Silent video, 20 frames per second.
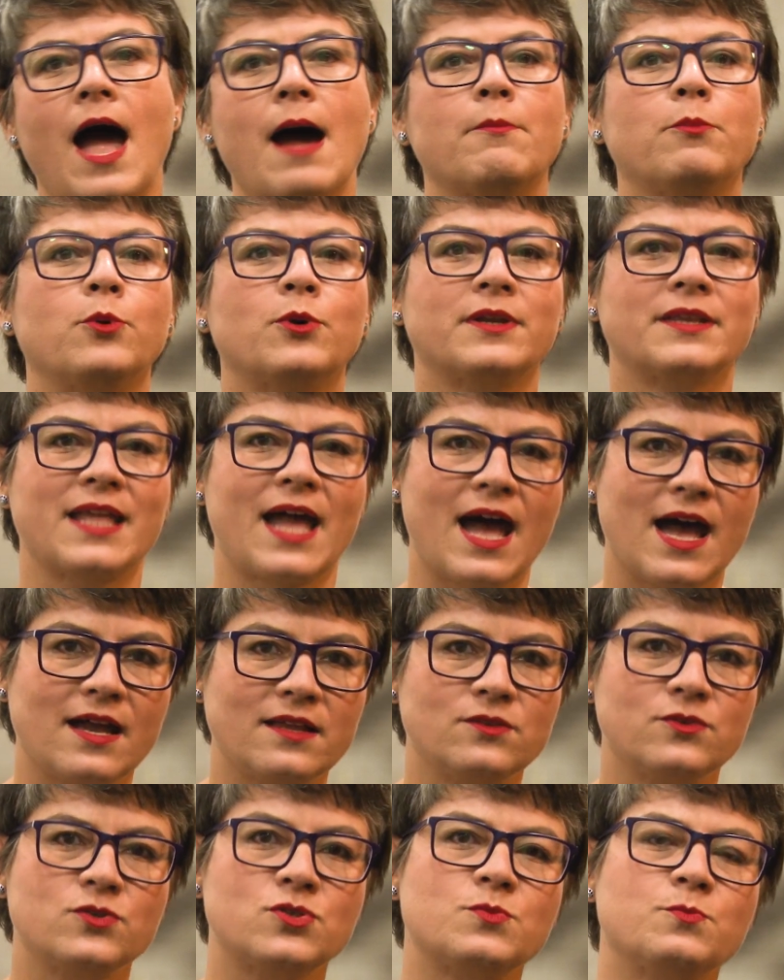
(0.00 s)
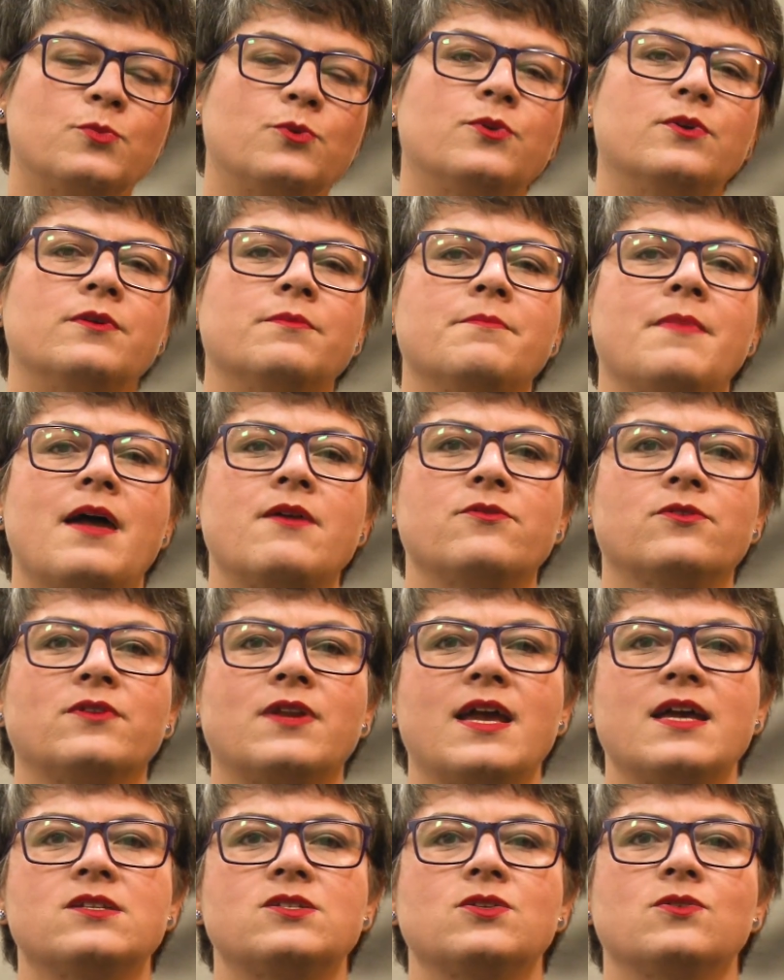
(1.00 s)
abordados por Marion
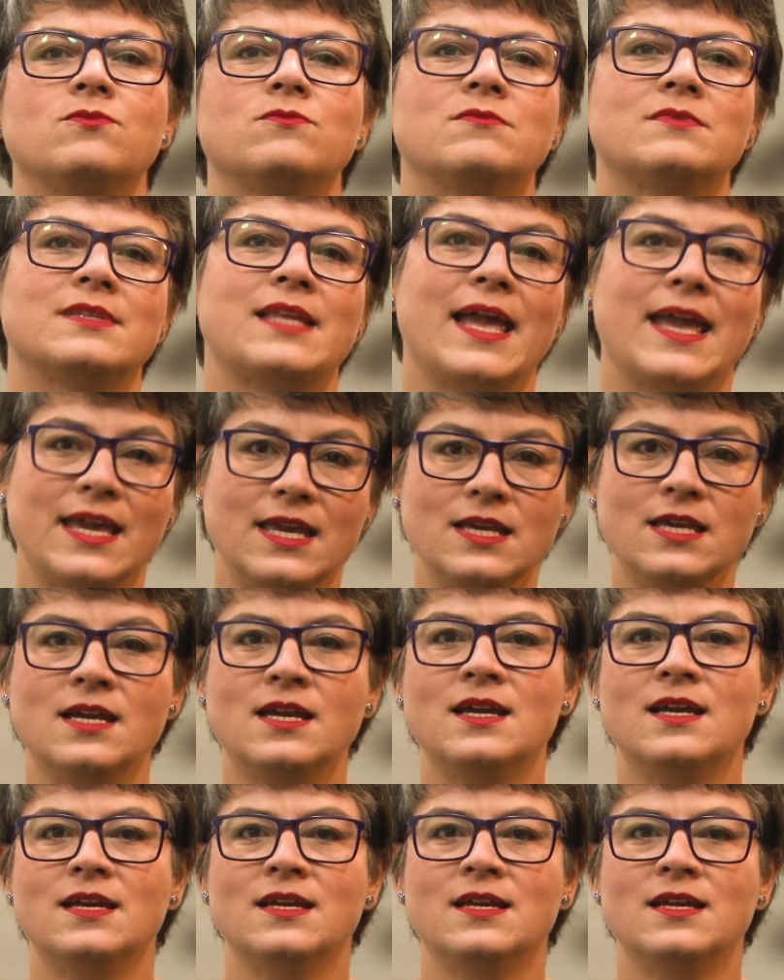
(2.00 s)
Nessel têm